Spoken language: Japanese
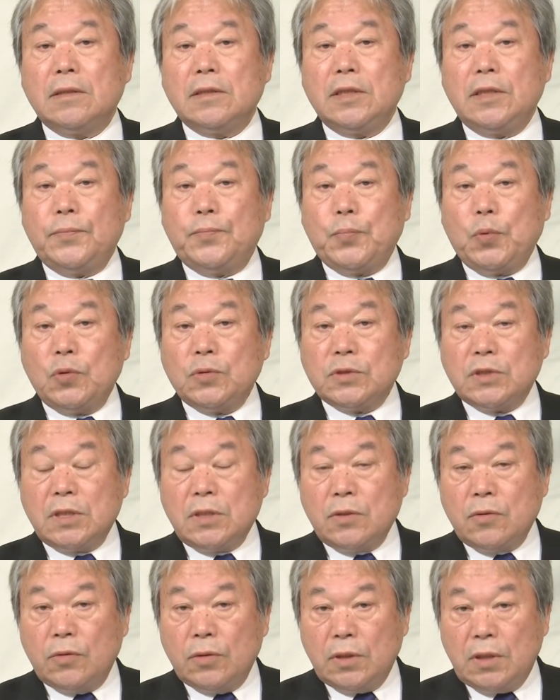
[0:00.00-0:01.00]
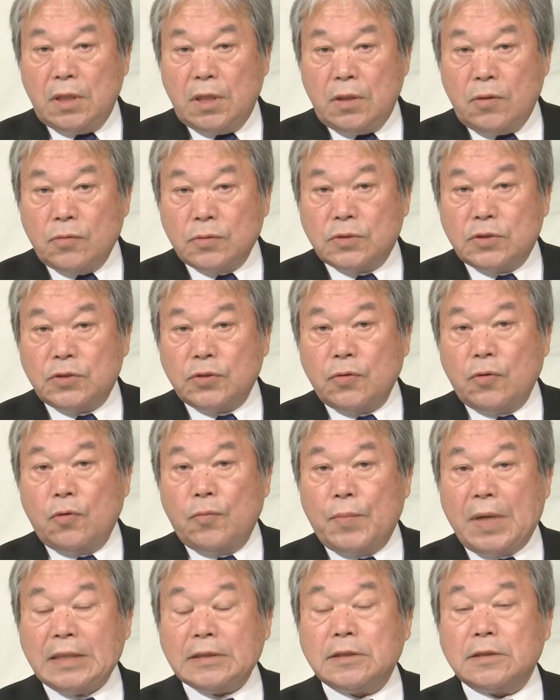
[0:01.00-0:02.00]
日本人の命を
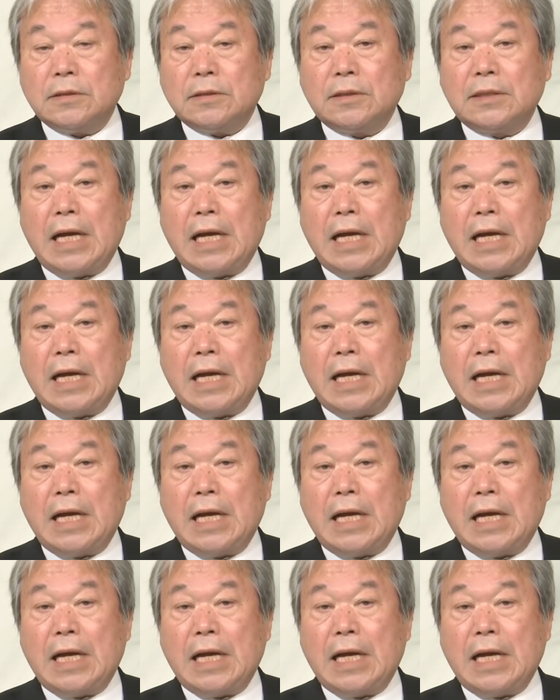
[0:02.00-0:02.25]
まず